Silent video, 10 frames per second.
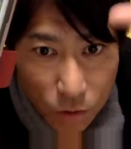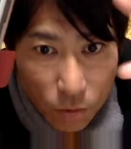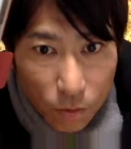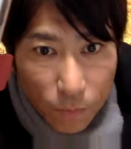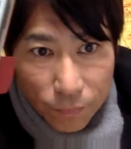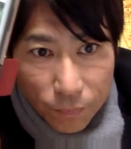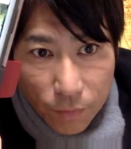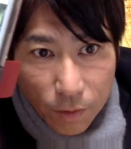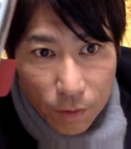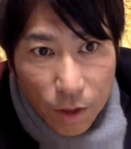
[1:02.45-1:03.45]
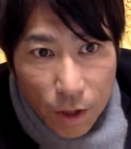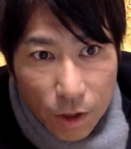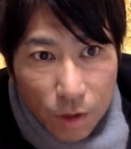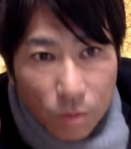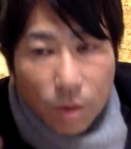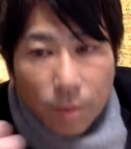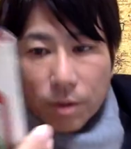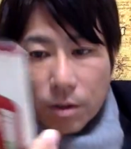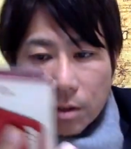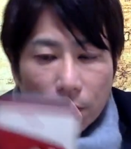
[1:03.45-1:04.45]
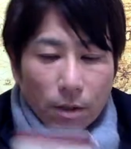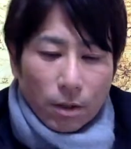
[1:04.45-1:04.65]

井、写真撮ってます。